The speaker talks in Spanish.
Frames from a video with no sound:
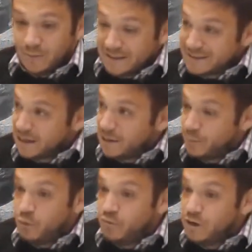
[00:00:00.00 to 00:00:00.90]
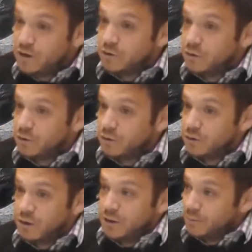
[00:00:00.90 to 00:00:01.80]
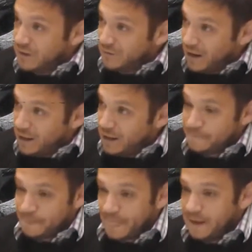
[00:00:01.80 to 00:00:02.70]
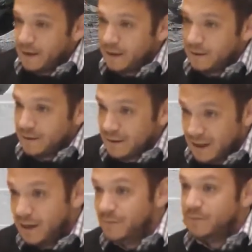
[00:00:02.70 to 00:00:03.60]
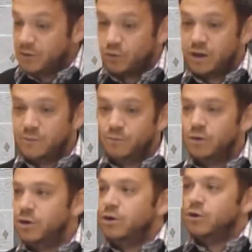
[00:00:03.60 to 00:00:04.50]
mesa público-privada eh, de turismo,